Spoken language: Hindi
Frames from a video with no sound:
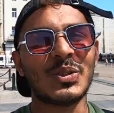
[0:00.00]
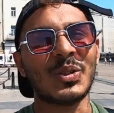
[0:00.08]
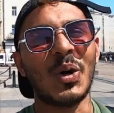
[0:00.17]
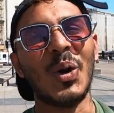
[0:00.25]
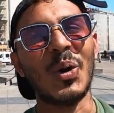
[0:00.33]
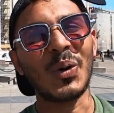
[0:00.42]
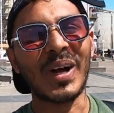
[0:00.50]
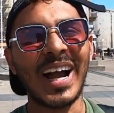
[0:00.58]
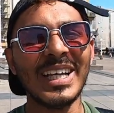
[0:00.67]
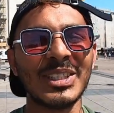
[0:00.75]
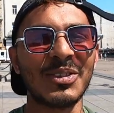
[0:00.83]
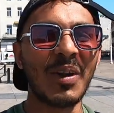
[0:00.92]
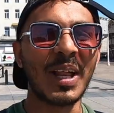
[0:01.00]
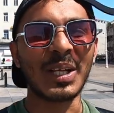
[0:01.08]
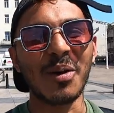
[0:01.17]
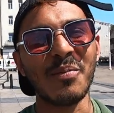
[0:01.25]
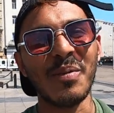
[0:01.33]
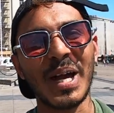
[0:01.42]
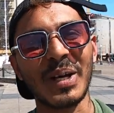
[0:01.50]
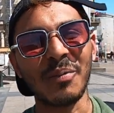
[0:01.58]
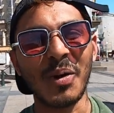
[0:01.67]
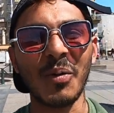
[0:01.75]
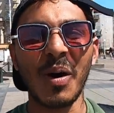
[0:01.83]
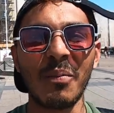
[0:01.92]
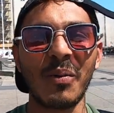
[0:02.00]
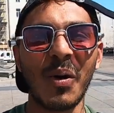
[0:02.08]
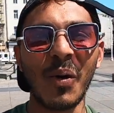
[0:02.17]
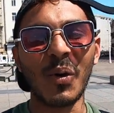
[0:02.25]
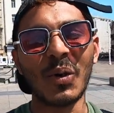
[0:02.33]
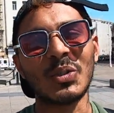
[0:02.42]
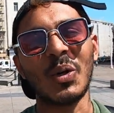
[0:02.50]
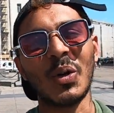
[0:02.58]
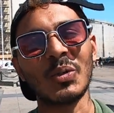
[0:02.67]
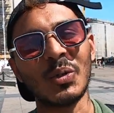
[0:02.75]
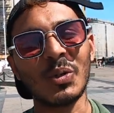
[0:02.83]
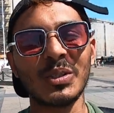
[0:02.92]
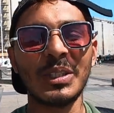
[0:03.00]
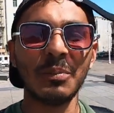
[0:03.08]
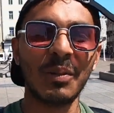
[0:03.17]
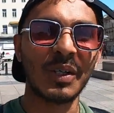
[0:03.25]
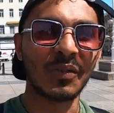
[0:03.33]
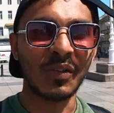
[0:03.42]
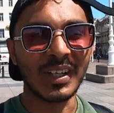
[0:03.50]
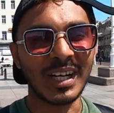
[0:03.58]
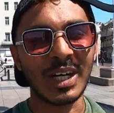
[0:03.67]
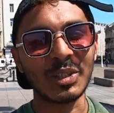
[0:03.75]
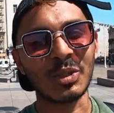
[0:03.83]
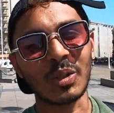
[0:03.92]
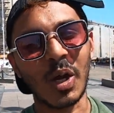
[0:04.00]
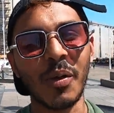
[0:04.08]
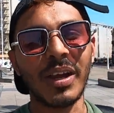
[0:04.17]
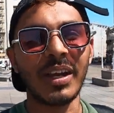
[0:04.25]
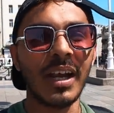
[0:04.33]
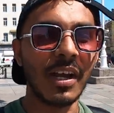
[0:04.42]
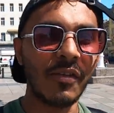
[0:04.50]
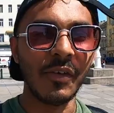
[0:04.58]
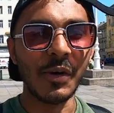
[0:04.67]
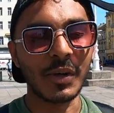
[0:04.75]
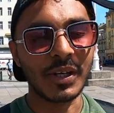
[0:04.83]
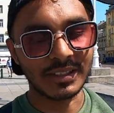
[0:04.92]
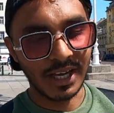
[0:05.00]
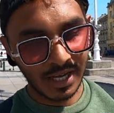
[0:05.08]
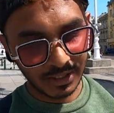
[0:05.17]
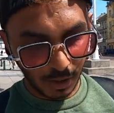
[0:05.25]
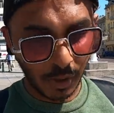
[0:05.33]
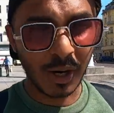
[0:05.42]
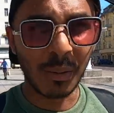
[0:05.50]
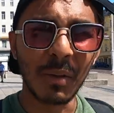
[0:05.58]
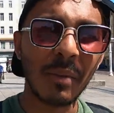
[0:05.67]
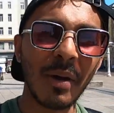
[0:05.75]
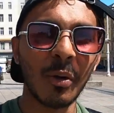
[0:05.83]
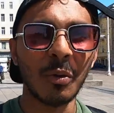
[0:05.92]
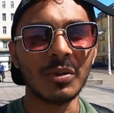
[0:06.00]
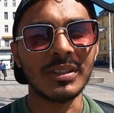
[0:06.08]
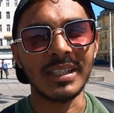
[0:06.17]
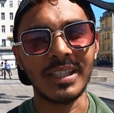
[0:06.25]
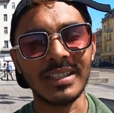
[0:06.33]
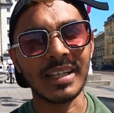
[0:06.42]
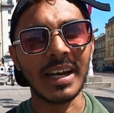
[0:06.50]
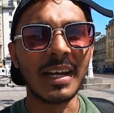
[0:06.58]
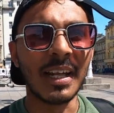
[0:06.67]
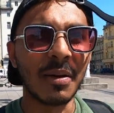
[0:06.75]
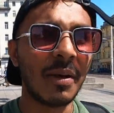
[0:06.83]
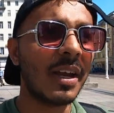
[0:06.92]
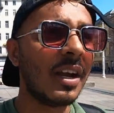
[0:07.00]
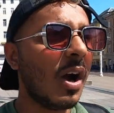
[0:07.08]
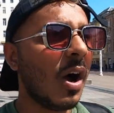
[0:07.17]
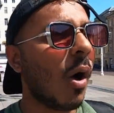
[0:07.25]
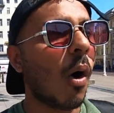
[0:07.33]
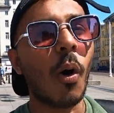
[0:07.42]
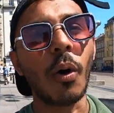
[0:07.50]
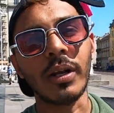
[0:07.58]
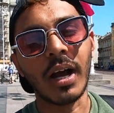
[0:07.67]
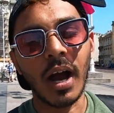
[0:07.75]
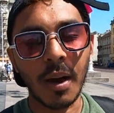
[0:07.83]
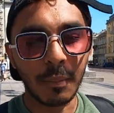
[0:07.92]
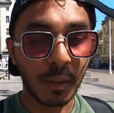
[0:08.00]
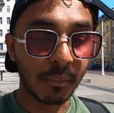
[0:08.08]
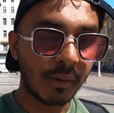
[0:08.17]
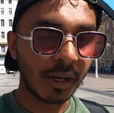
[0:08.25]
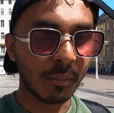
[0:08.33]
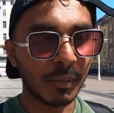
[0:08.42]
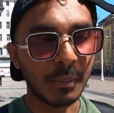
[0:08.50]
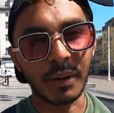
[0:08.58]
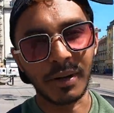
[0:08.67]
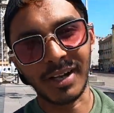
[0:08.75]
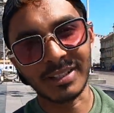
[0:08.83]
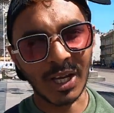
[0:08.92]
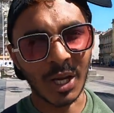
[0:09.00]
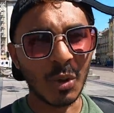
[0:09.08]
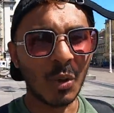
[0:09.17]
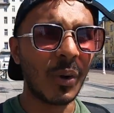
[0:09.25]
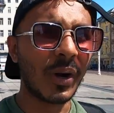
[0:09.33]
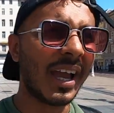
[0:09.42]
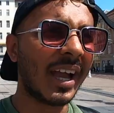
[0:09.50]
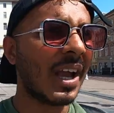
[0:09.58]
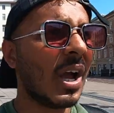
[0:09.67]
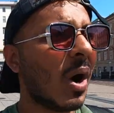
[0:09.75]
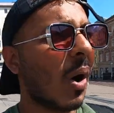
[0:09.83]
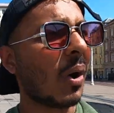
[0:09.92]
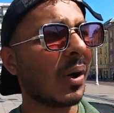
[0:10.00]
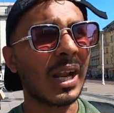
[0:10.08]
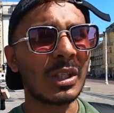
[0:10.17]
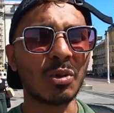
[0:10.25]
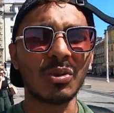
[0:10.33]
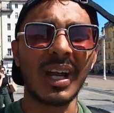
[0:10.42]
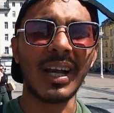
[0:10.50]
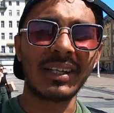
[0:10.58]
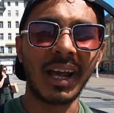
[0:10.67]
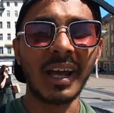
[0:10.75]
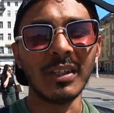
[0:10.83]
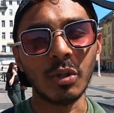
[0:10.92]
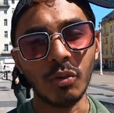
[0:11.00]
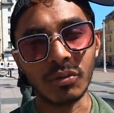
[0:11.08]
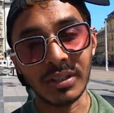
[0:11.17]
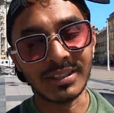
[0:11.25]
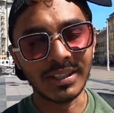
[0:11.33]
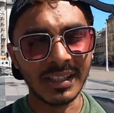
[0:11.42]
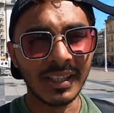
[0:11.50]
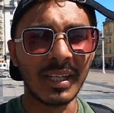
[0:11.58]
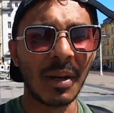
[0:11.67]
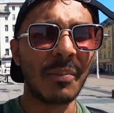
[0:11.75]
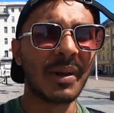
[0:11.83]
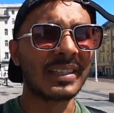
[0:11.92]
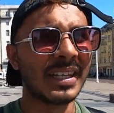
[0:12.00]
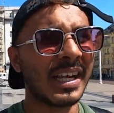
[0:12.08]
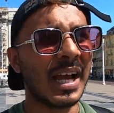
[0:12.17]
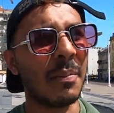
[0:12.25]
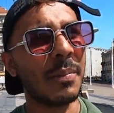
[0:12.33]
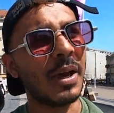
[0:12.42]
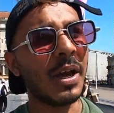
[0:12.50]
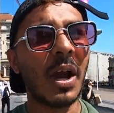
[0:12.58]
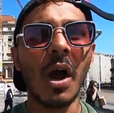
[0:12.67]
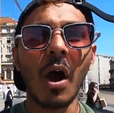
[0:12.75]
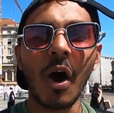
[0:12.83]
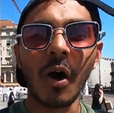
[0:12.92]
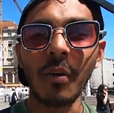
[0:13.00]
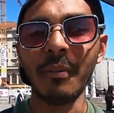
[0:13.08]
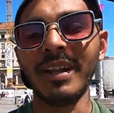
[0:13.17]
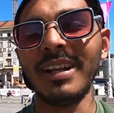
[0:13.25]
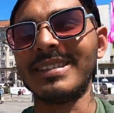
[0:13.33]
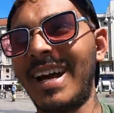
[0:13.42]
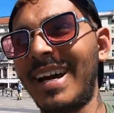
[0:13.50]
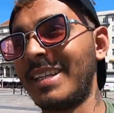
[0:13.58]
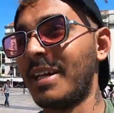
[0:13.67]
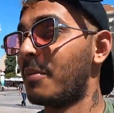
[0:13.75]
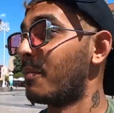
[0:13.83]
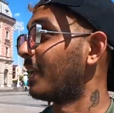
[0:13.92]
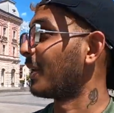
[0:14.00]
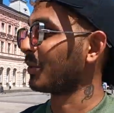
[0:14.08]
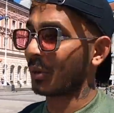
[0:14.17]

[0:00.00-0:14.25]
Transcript: सो हेलो गाइस वेलकम बैक मैं हूँ आपका होस्ट और दोस्त दीपक फिर आ चुका हूँ एक नए वीडियो के साथ और अभी मैं हूँ सिटी सेंटर में और यहाँ पे अब गर्मी पड़ना चालू हो गया है और आज कुछ 28 उनतीस डिग्री टेम्परेचर है यहाँ पे और मेरे साथ है मेरा